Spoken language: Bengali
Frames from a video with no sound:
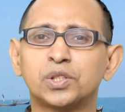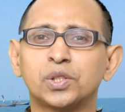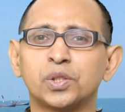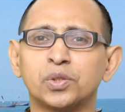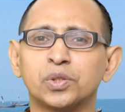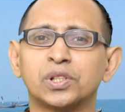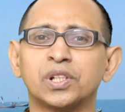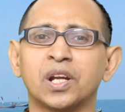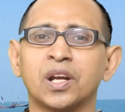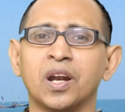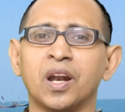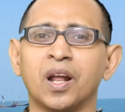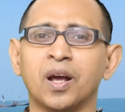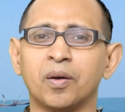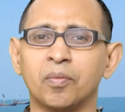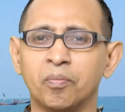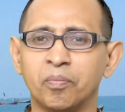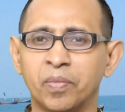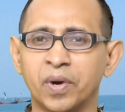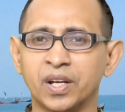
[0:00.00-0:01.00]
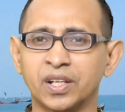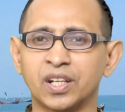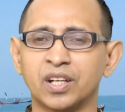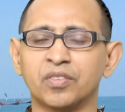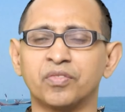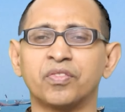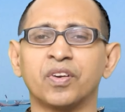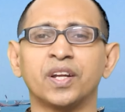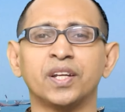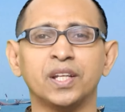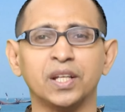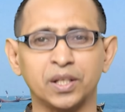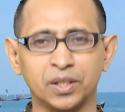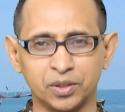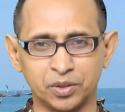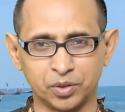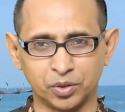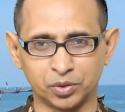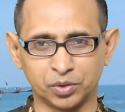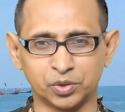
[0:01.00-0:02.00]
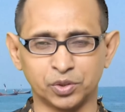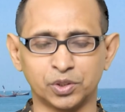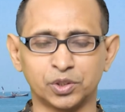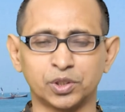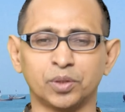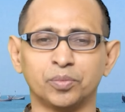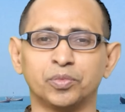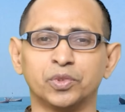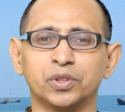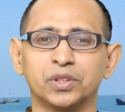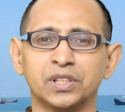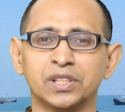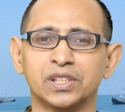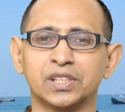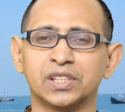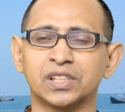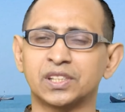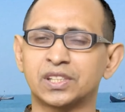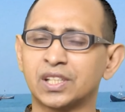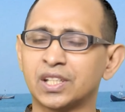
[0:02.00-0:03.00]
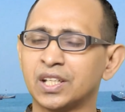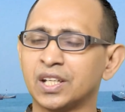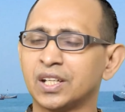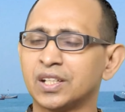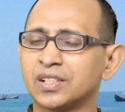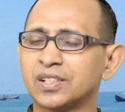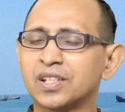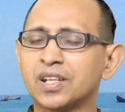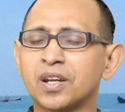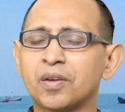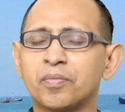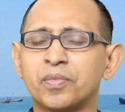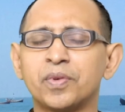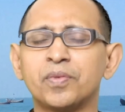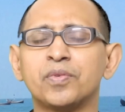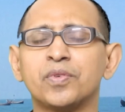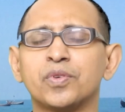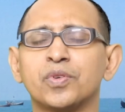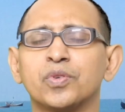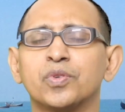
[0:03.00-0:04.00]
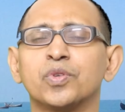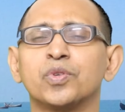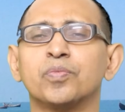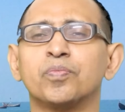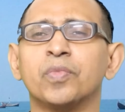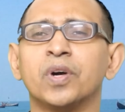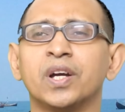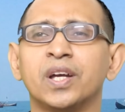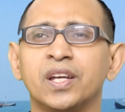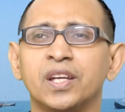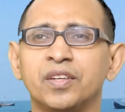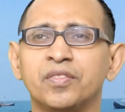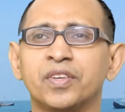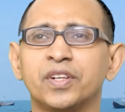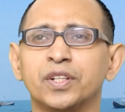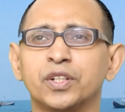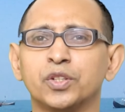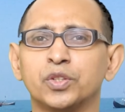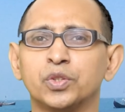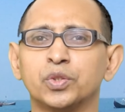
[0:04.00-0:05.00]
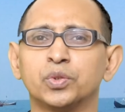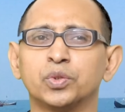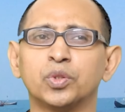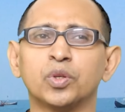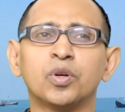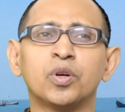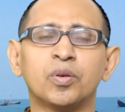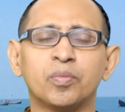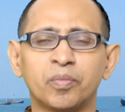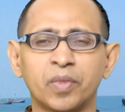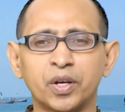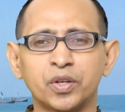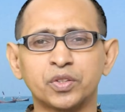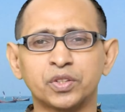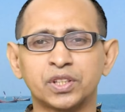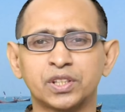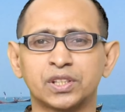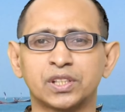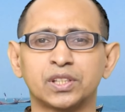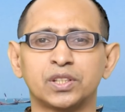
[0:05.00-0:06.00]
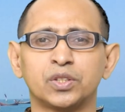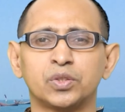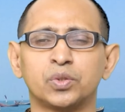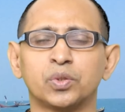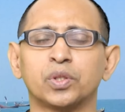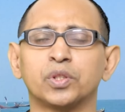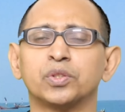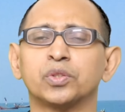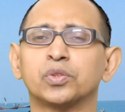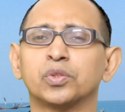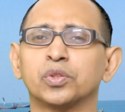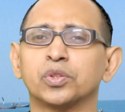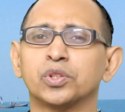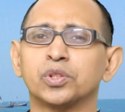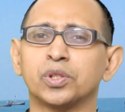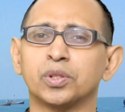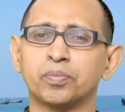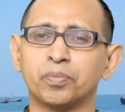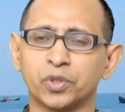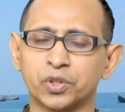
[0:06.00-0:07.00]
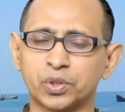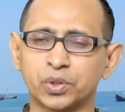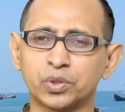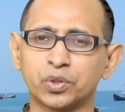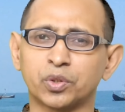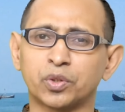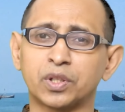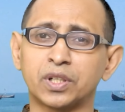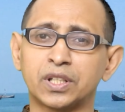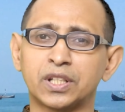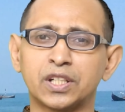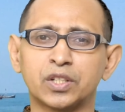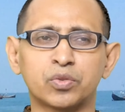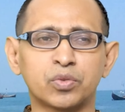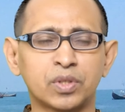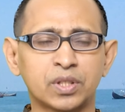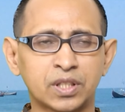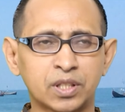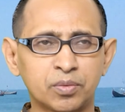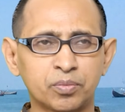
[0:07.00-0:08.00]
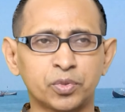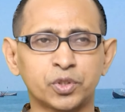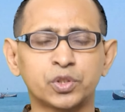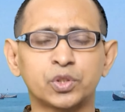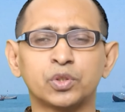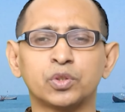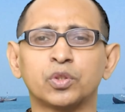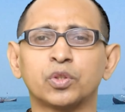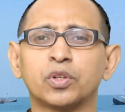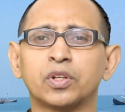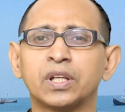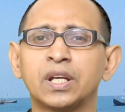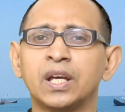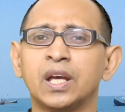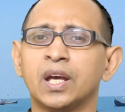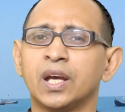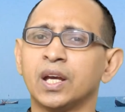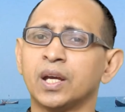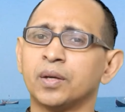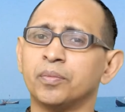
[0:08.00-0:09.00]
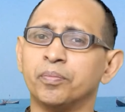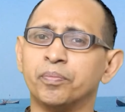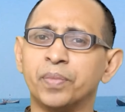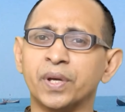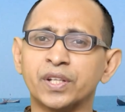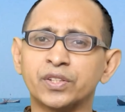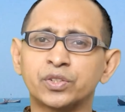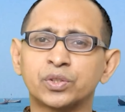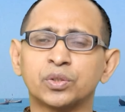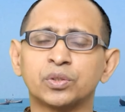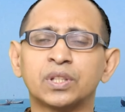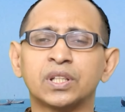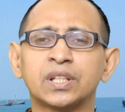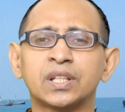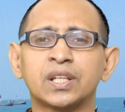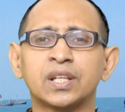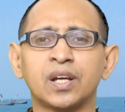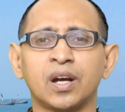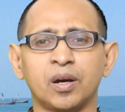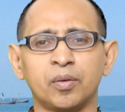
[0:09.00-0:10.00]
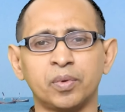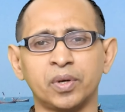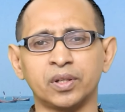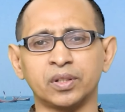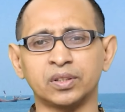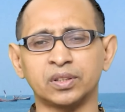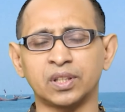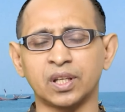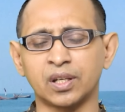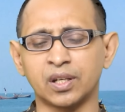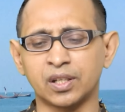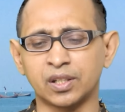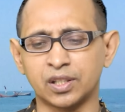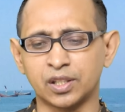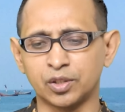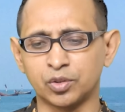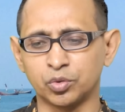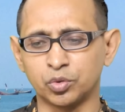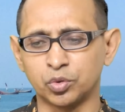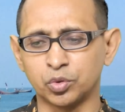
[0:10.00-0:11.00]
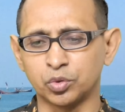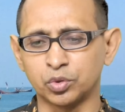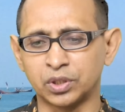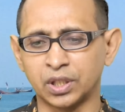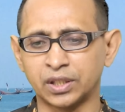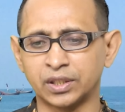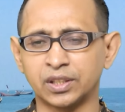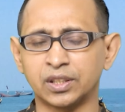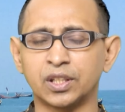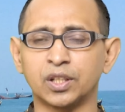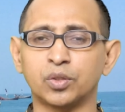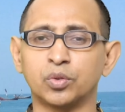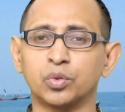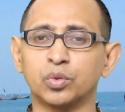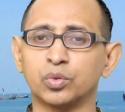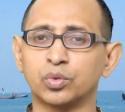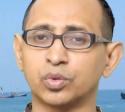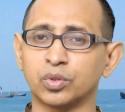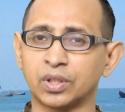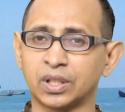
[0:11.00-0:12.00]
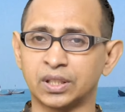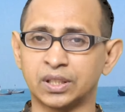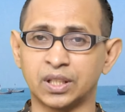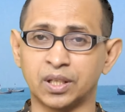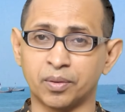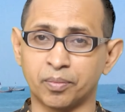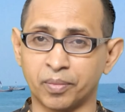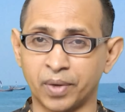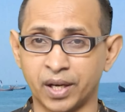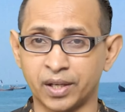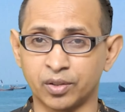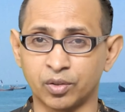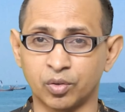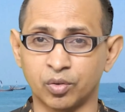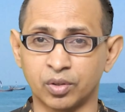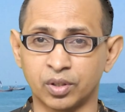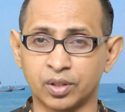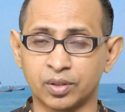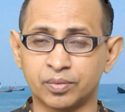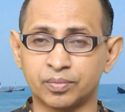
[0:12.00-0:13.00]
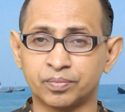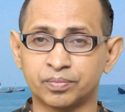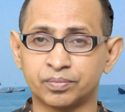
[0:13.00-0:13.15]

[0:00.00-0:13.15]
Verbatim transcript: সোশ্যাল বাটারফ্লাই নতুন শব্দটি এসেছে যারা বিভিন্ন গ্রুপ ইভেন্টে যুক্ত মানুষের সাথে যোগাযোগ করতে পছন্দ করে নেটওয়ার্কিং পছন্দ করে ব্যস্ত থাকে আবার তারা কিন্তু তাদেরকে গুরুত্ব না দিলে মাইন্ড করে